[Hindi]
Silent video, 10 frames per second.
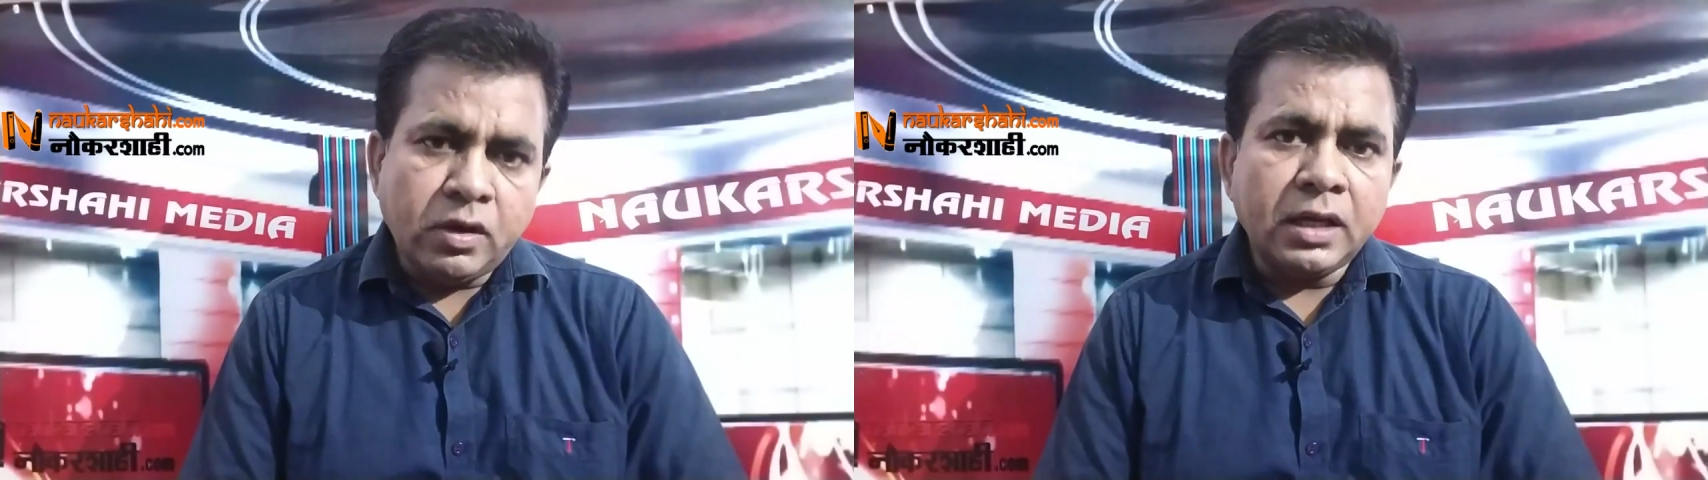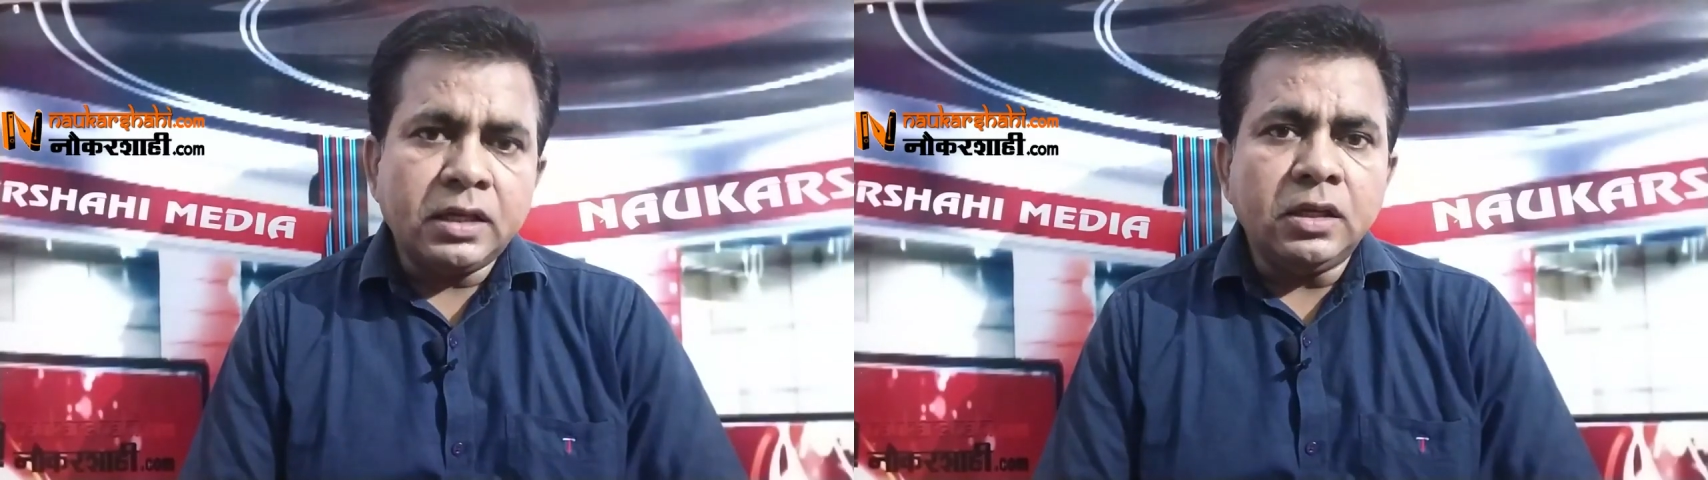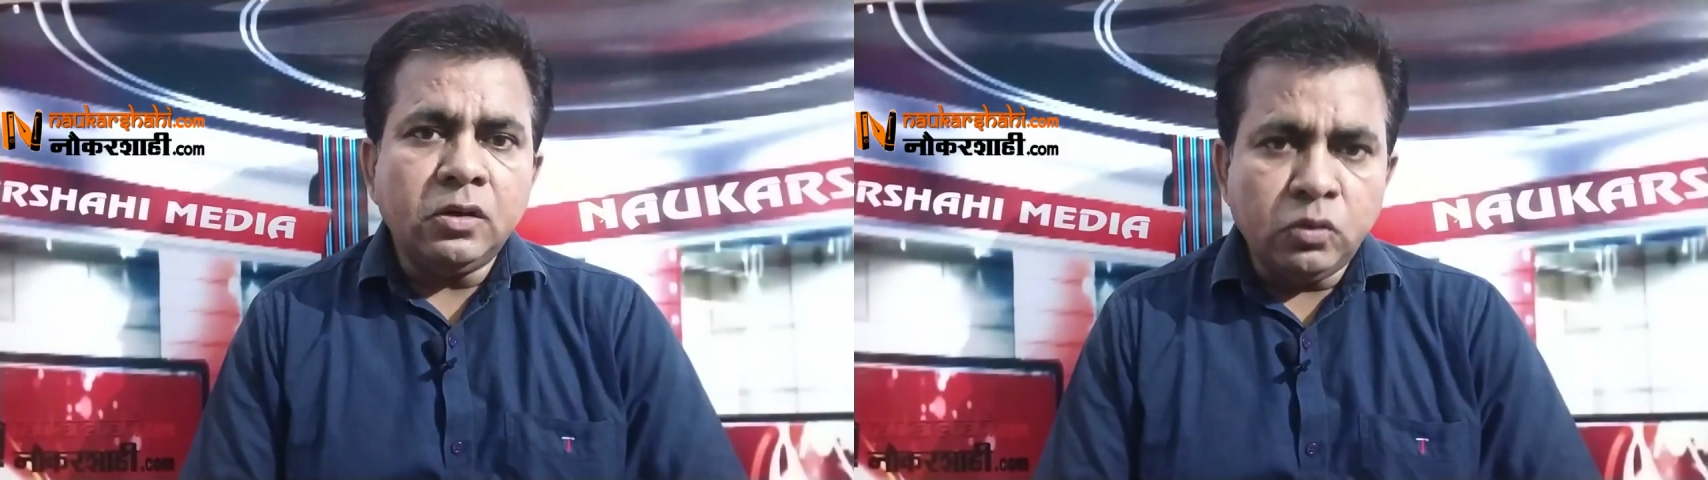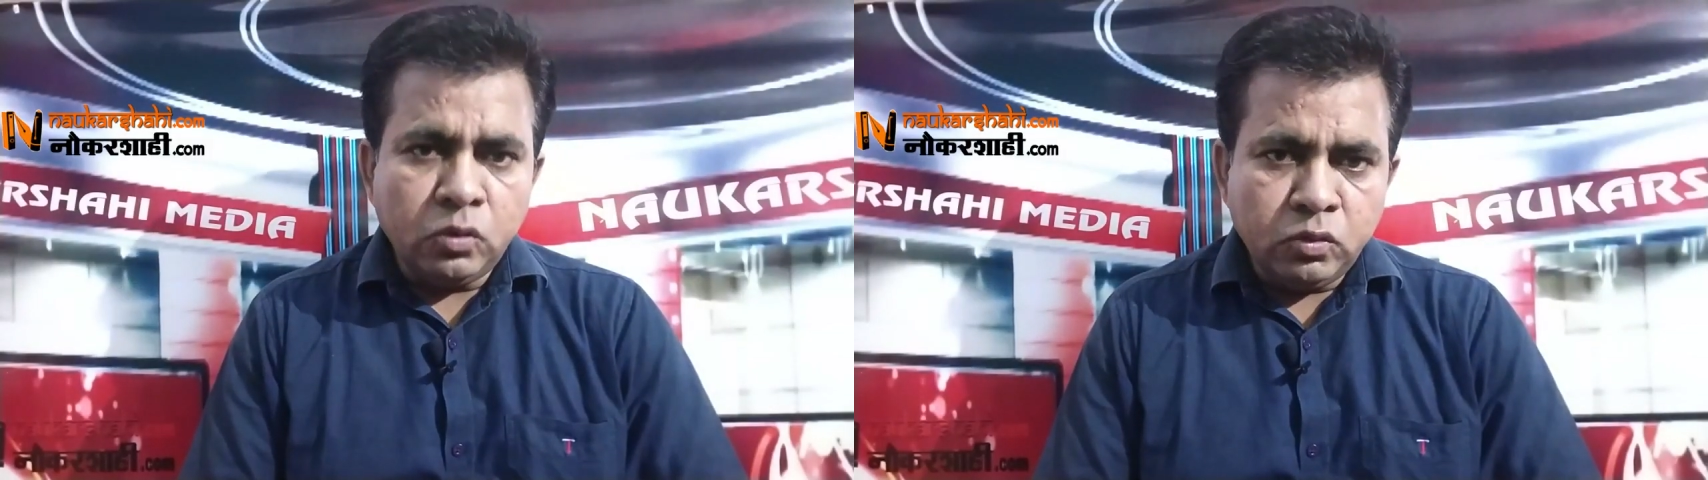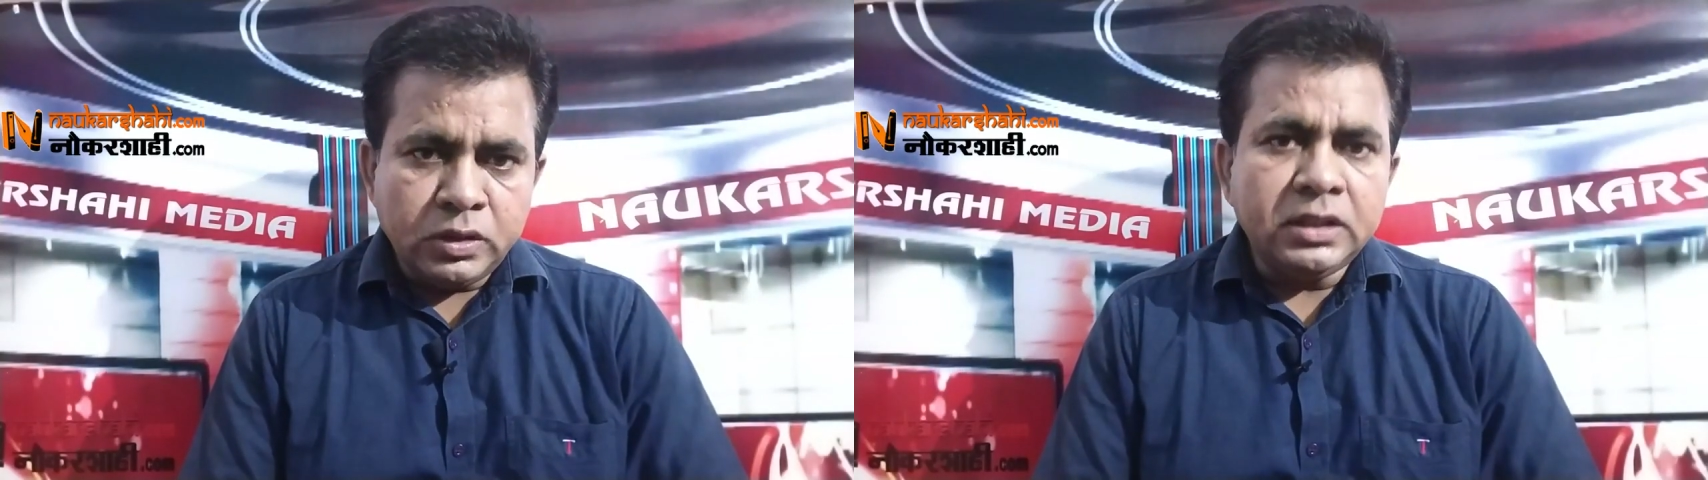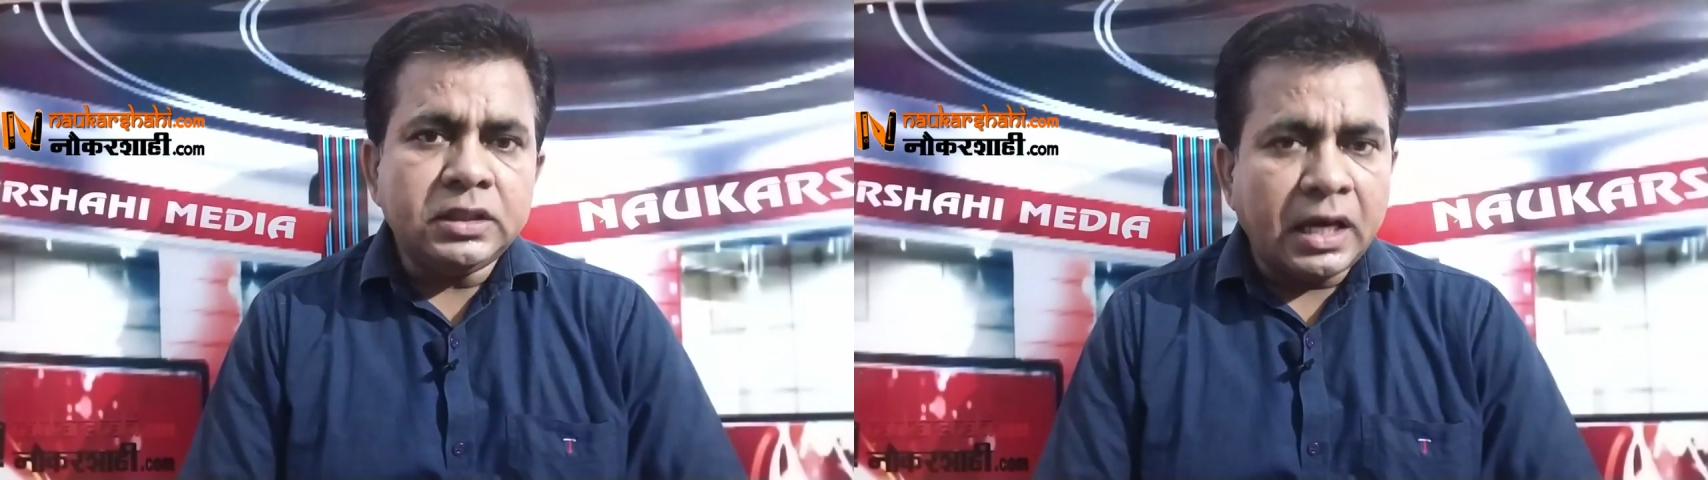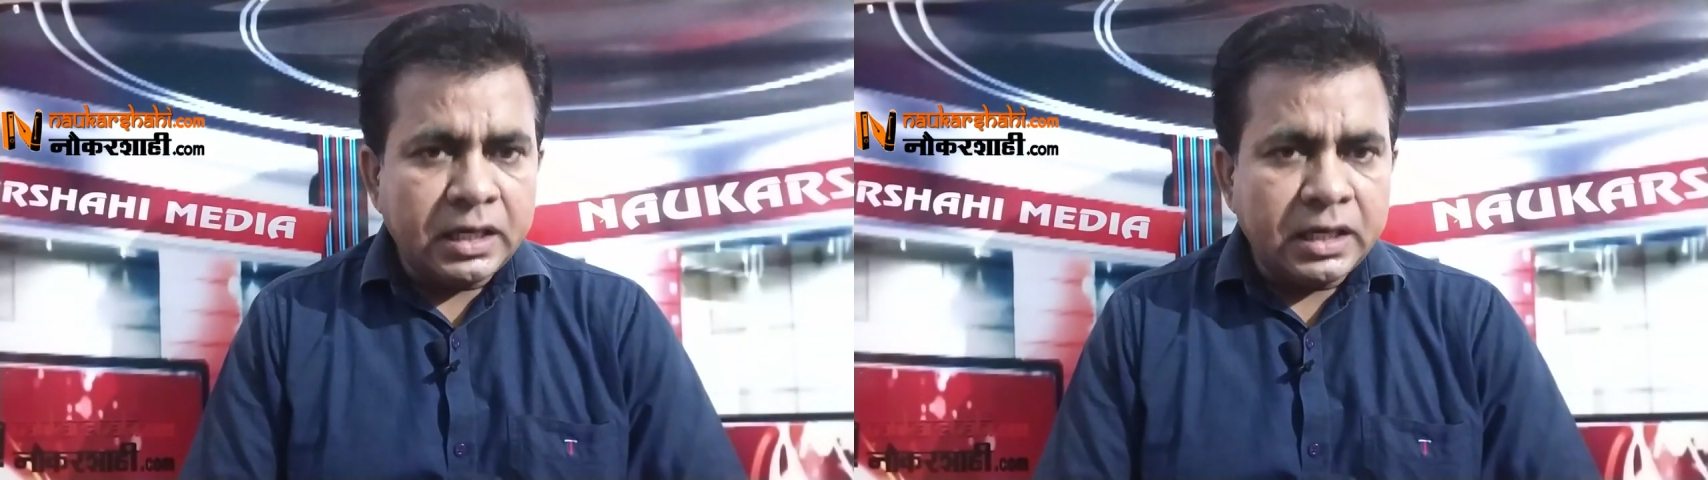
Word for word: वहाँ के लोगों की